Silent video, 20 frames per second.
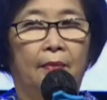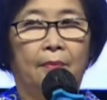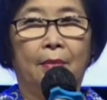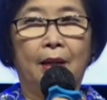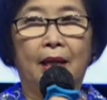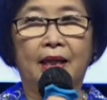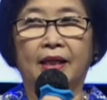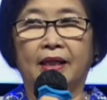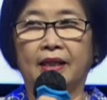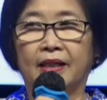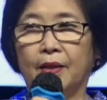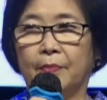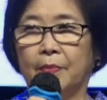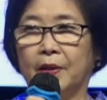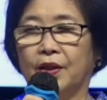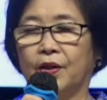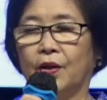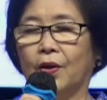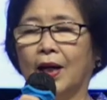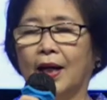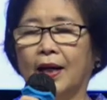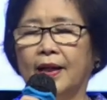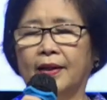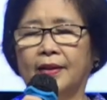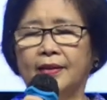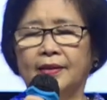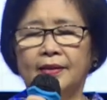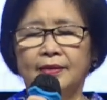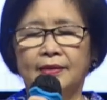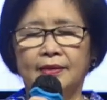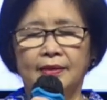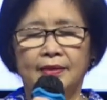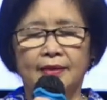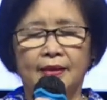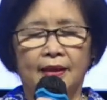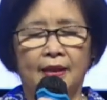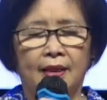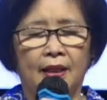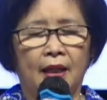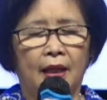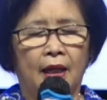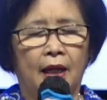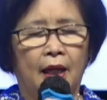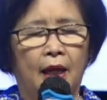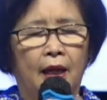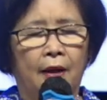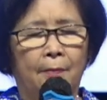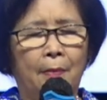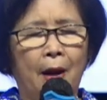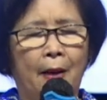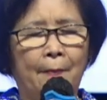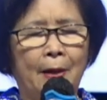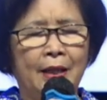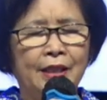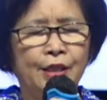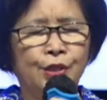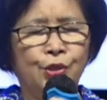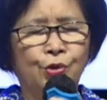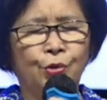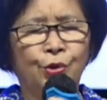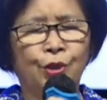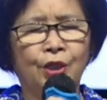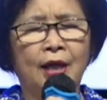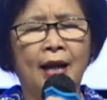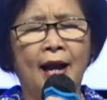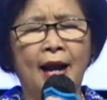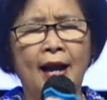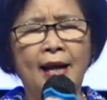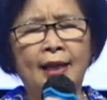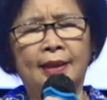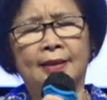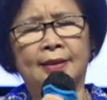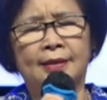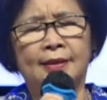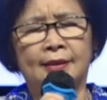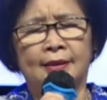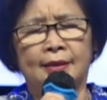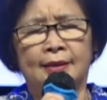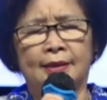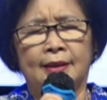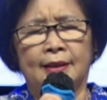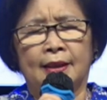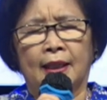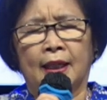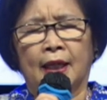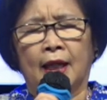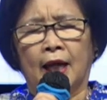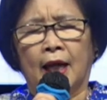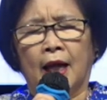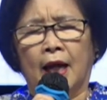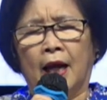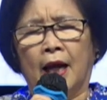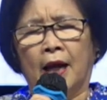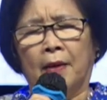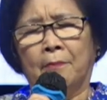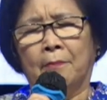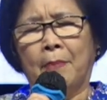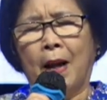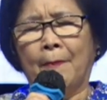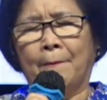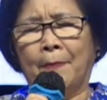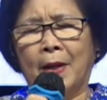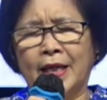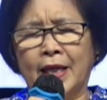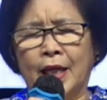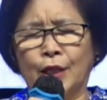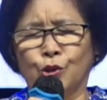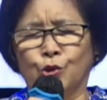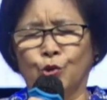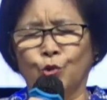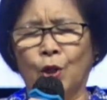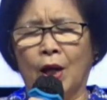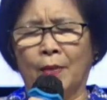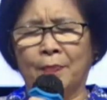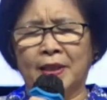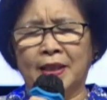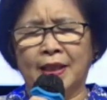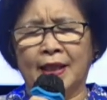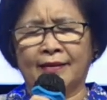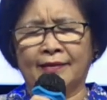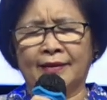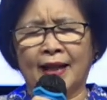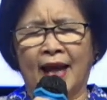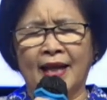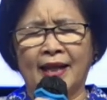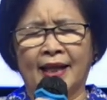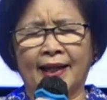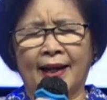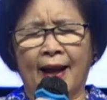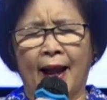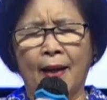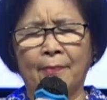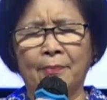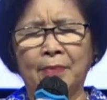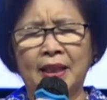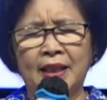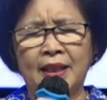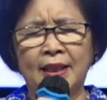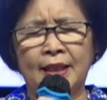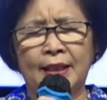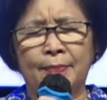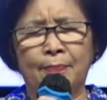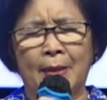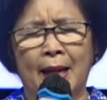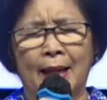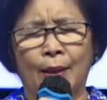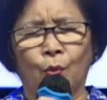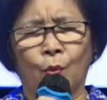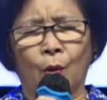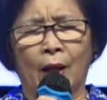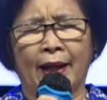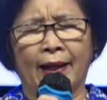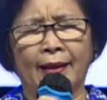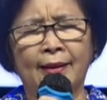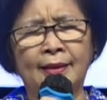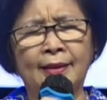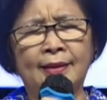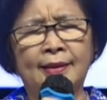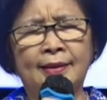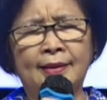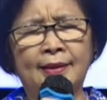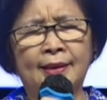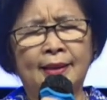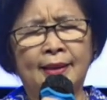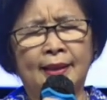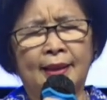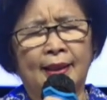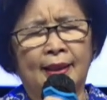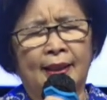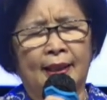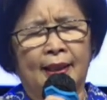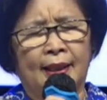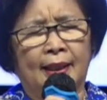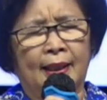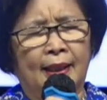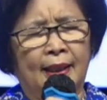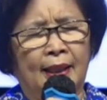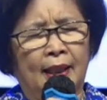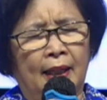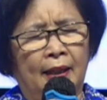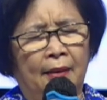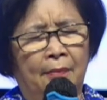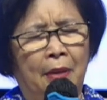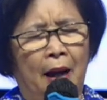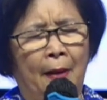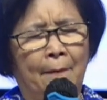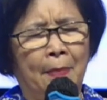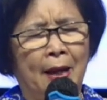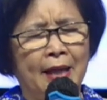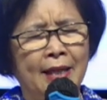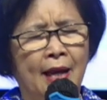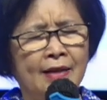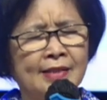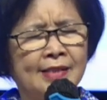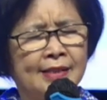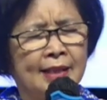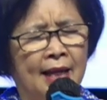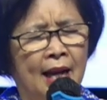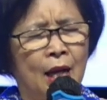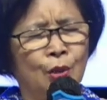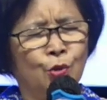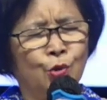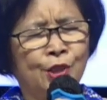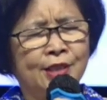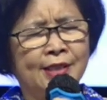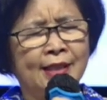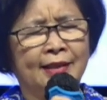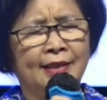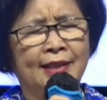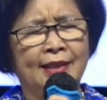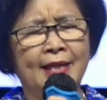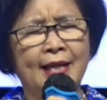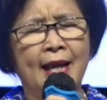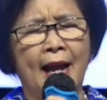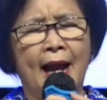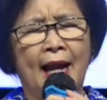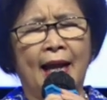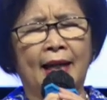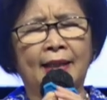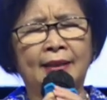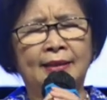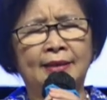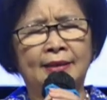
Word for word: Mari kita berdoa. Bapa di surga, Bapa yang juga menyertai kami, Immanuel, Bapa yang selalu setia,